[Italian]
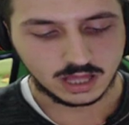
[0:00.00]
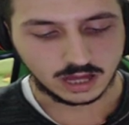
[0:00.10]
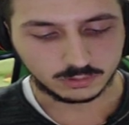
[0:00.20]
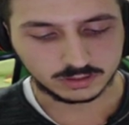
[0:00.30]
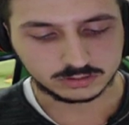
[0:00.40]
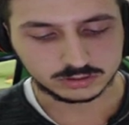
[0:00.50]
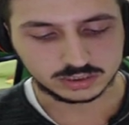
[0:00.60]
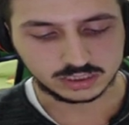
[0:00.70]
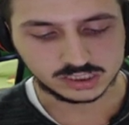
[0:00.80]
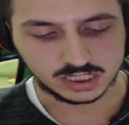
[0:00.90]
A quanto si
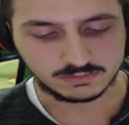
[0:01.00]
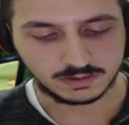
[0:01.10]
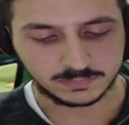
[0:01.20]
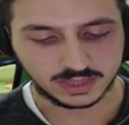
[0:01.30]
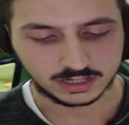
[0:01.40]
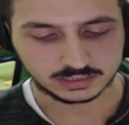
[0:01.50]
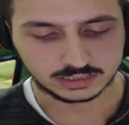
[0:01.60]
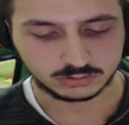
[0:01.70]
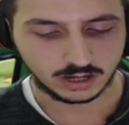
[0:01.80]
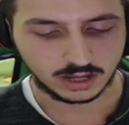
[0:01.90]
diceva, era
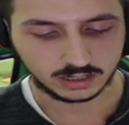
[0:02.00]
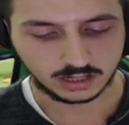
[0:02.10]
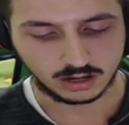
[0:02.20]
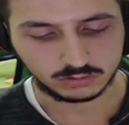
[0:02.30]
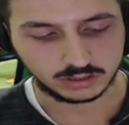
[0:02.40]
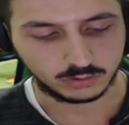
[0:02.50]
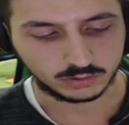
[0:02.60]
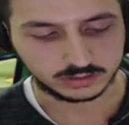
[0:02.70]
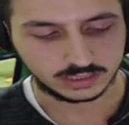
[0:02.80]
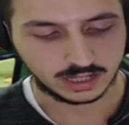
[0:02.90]
stato Arkaon a
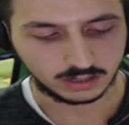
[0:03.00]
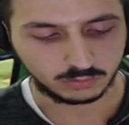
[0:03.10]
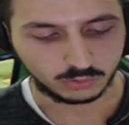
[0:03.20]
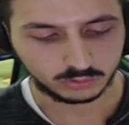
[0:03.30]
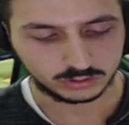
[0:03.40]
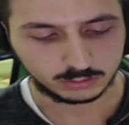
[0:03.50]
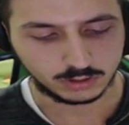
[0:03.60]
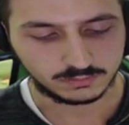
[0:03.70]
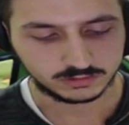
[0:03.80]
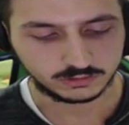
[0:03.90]
ordinare loro di
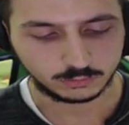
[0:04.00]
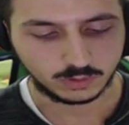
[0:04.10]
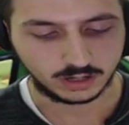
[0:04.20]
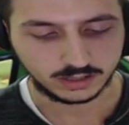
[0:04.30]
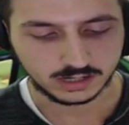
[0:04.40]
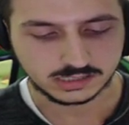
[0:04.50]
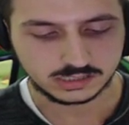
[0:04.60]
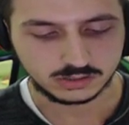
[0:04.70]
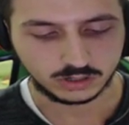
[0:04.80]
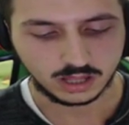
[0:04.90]
muoversi in quella
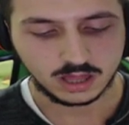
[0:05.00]
direzione